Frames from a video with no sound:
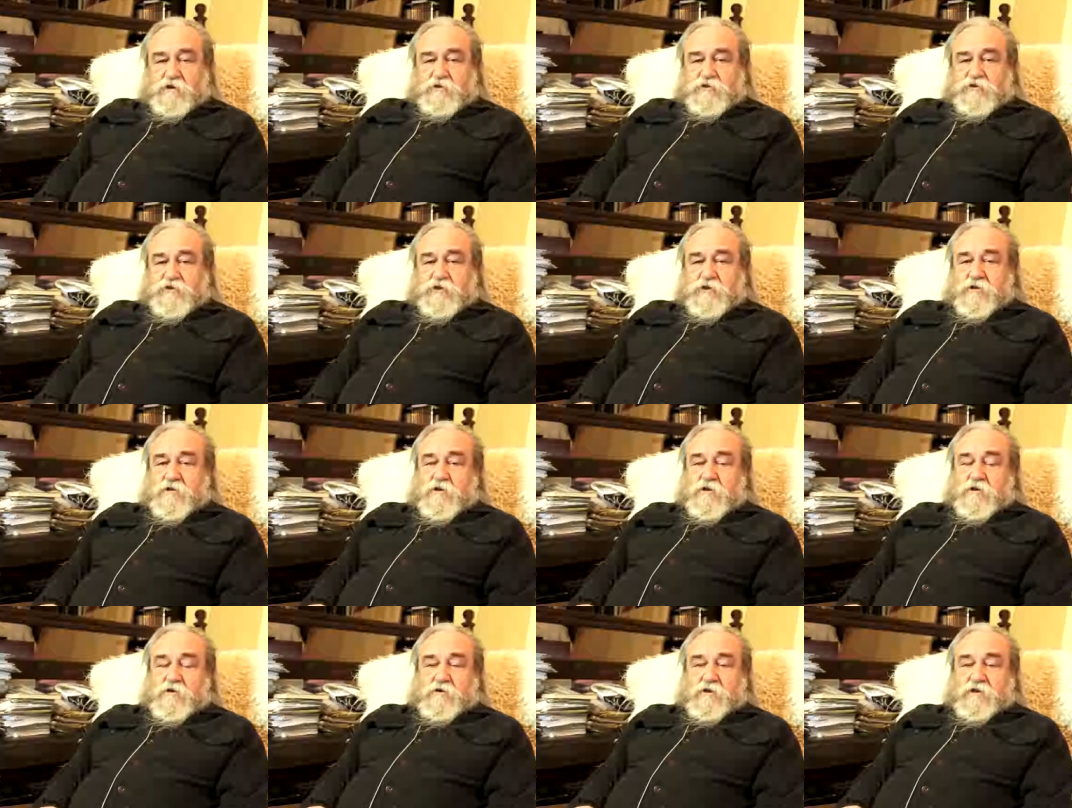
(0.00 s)
Czyli
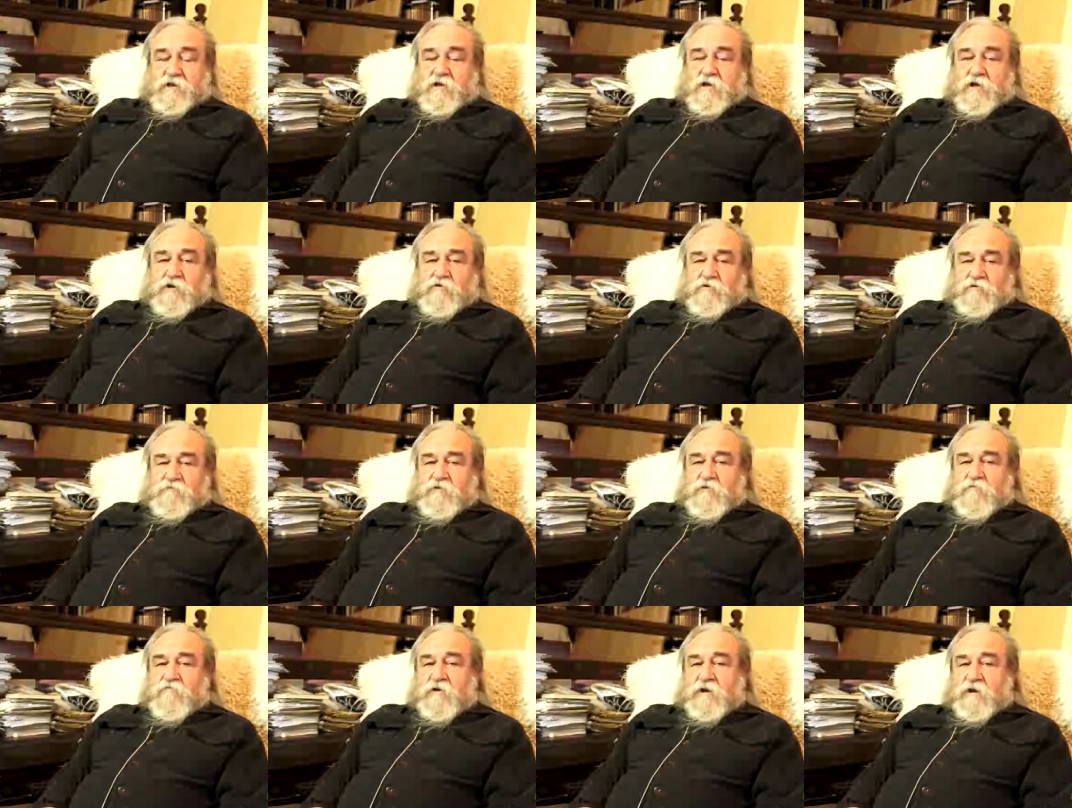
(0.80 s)

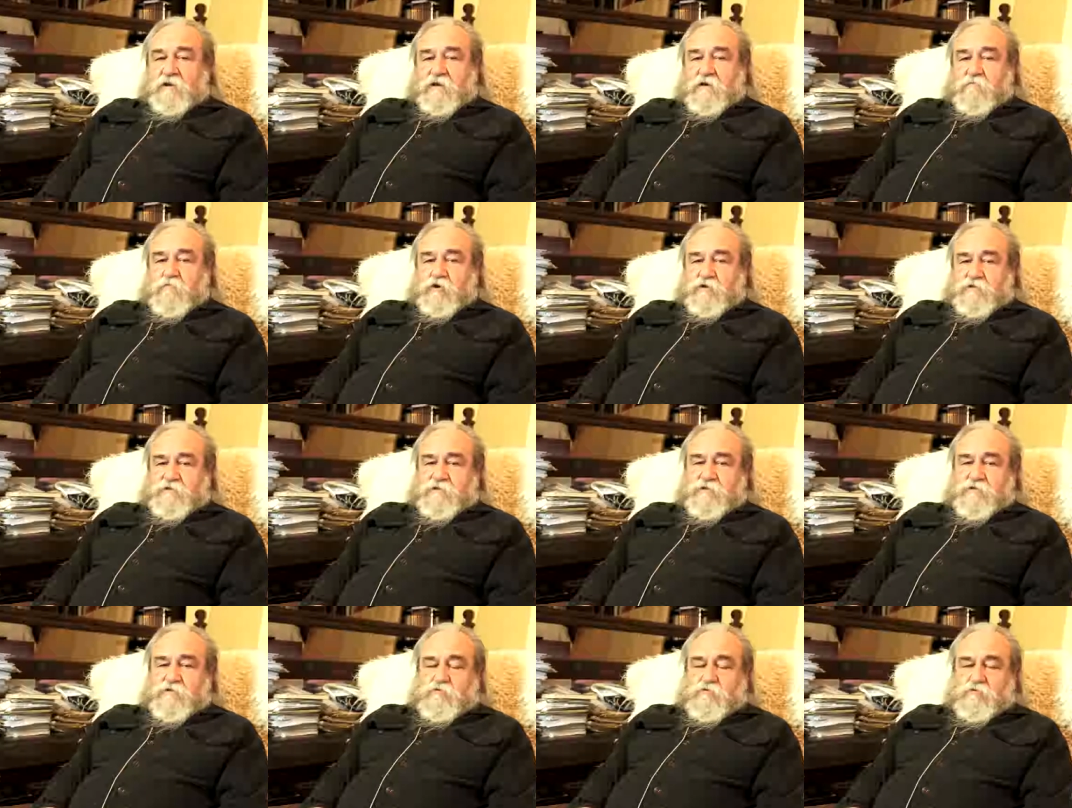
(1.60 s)
jakakolwiek walka
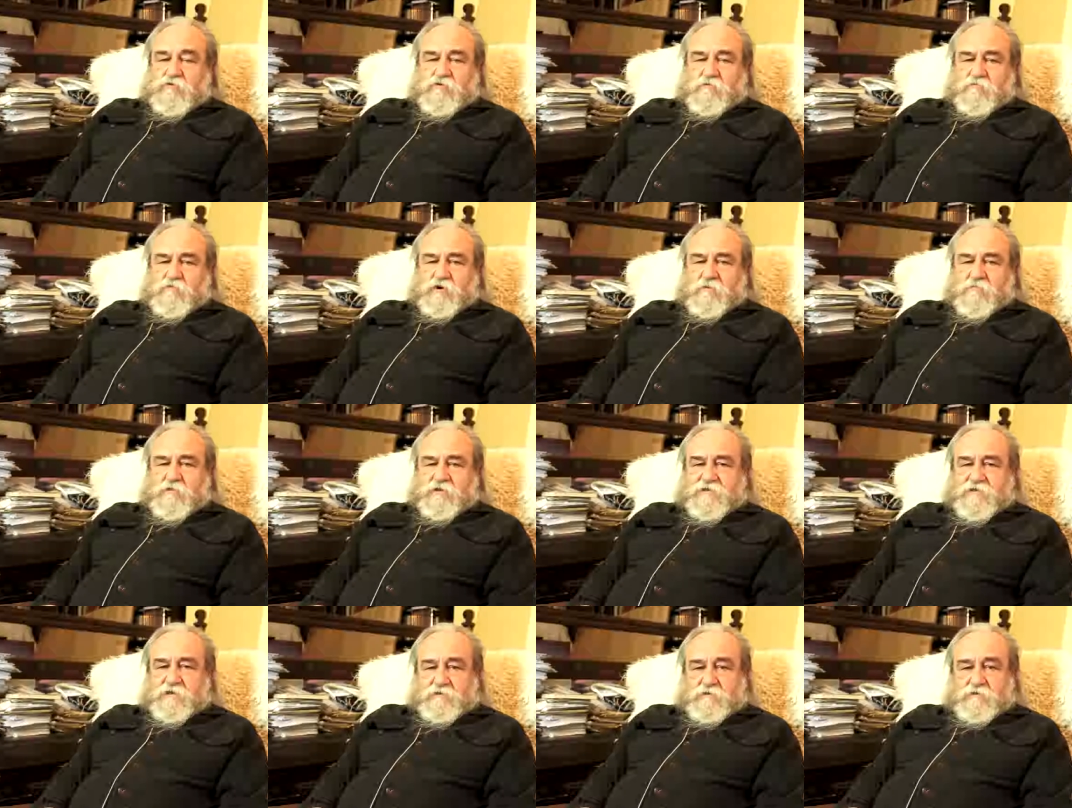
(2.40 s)
Polski z Turcją była
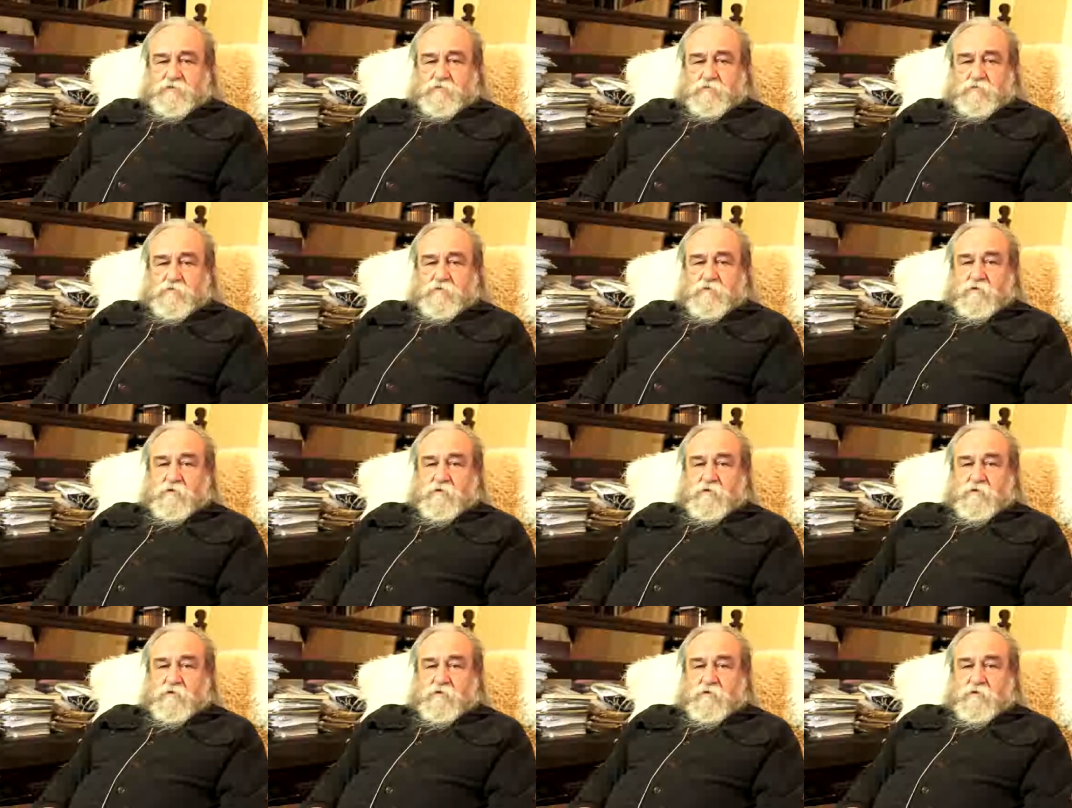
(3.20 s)
bez sensu.